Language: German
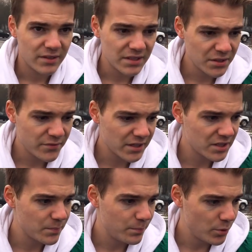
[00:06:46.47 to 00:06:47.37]
Was ich
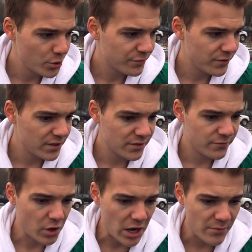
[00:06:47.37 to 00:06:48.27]
wirklich blöd finde,
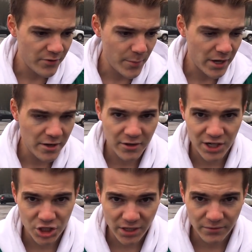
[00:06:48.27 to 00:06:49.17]
vor allem wenn man dann in der
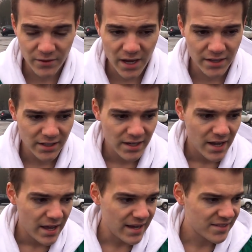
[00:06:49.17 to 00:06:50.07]
Stadt fährt,
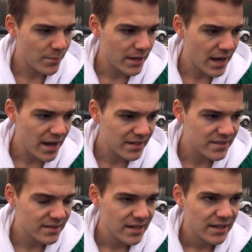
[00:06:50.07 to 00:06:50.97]
erstmal
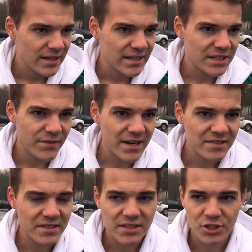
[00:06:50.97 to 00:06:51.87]
nachts ich
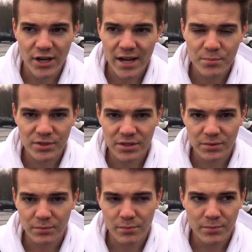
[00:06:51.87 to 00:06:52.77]
weiß nicht, die Scheiben sind
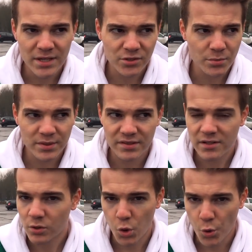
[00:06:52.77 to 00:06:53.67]
mir so ein
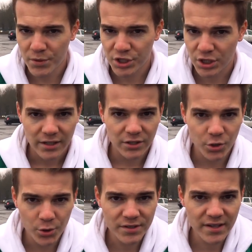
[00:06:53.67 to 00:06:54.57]
bisschen komisch
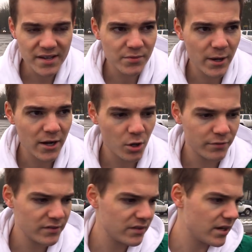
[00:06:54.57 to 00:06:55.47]
getönt, sag ich mal, auch
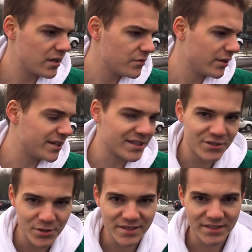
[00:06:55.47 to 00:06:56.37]
wenn sie gar nicht wirklich
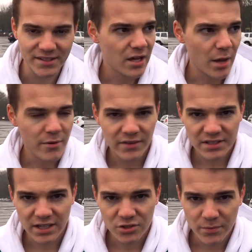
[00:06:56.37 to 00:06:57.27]
getönt sind. Aber wenn ich
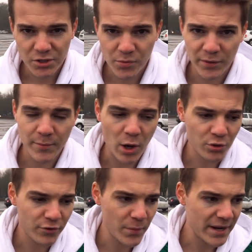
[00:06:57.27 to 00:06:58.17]
dann zum Beispiel mit dem
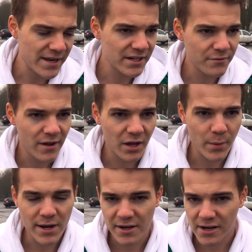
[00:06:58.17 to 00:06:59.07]
Auto von meinen Eltern fahre,
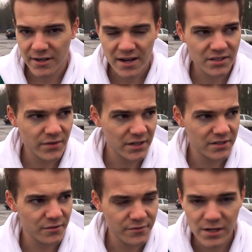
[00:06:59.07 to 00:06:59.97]
man hat halt nachts wirklich
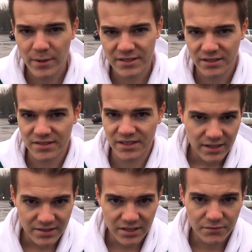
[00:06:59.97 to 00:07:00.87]
eine viel bessere
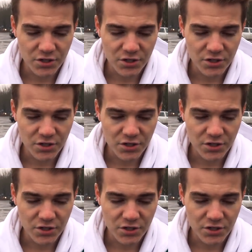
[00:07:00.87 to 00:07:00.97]
Sicht. Das liegt